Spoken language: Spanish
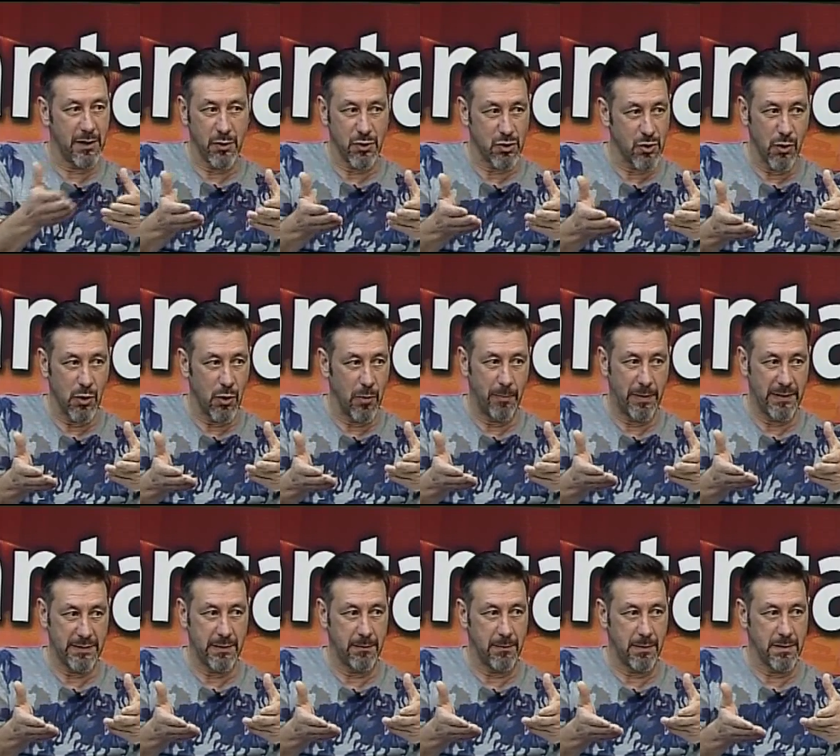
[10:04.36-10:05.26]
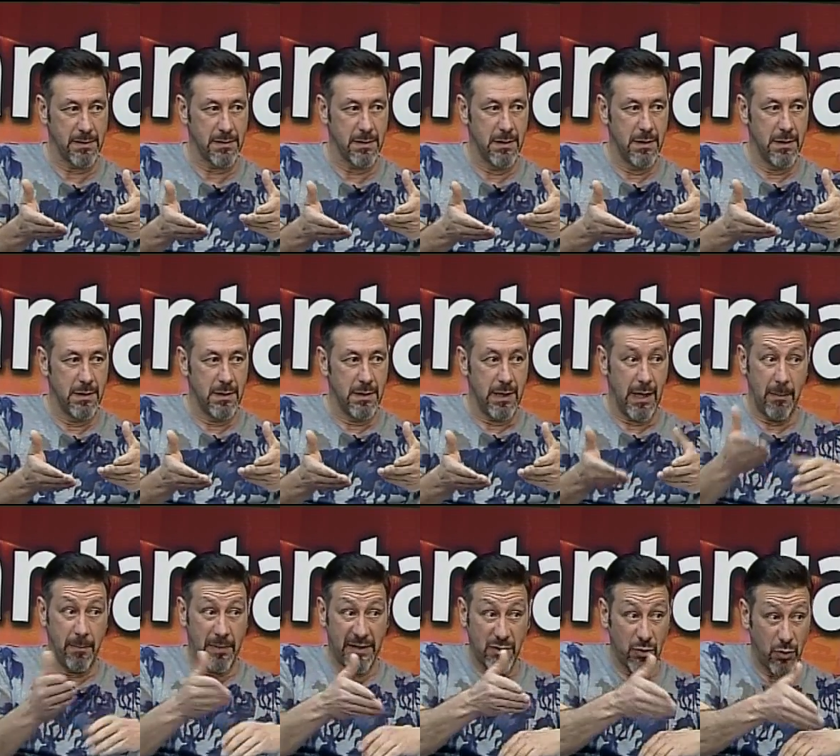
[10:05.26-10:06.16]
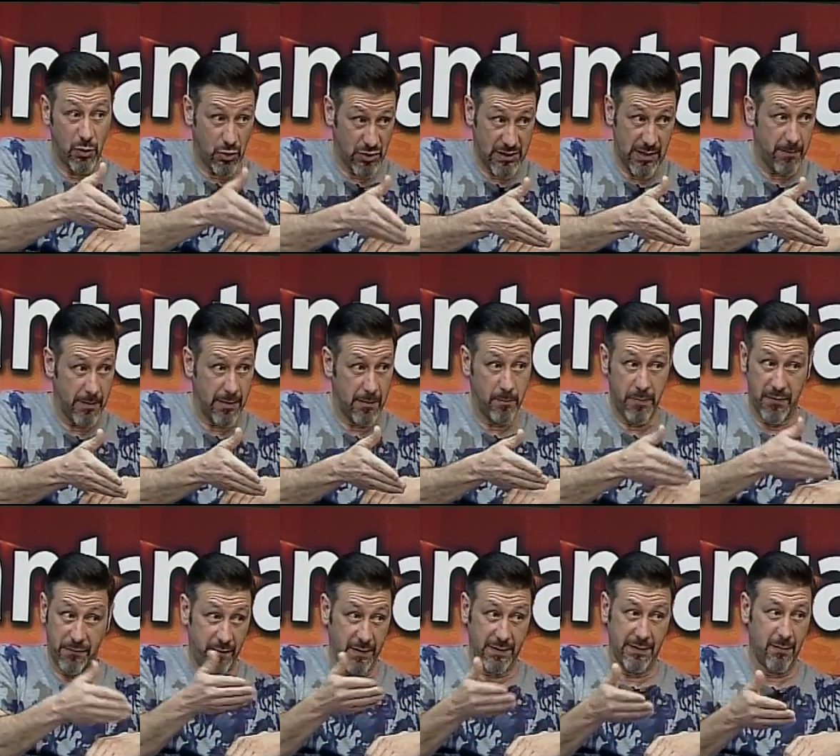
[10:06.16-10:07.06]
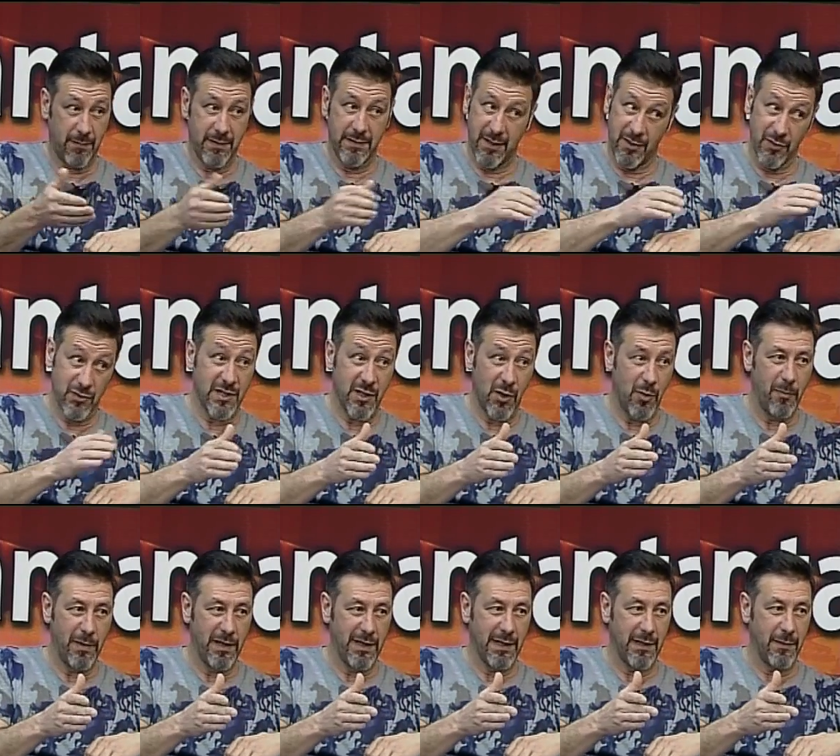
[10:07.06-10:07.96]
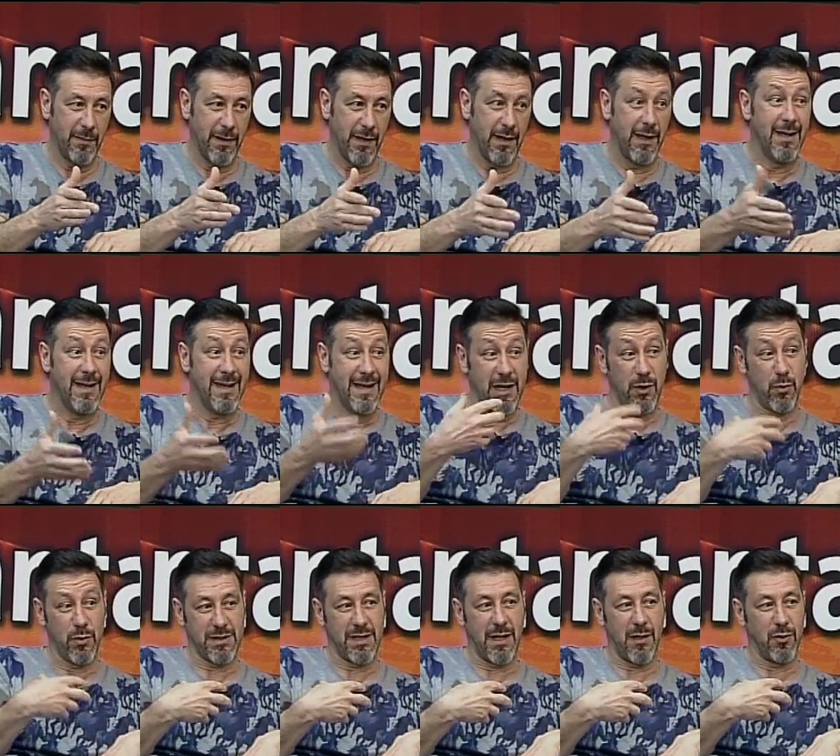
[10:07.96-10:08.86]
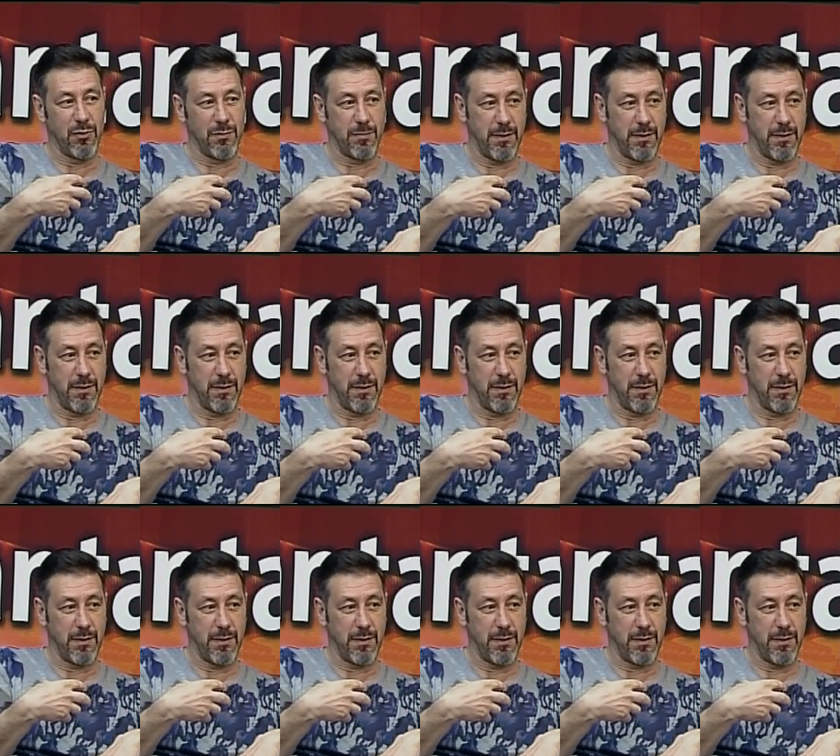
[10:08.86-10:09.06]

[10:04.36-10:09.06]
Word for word: no son compatibles. El pato lo sabe perfectamente, no se complica la vida. En, nuestro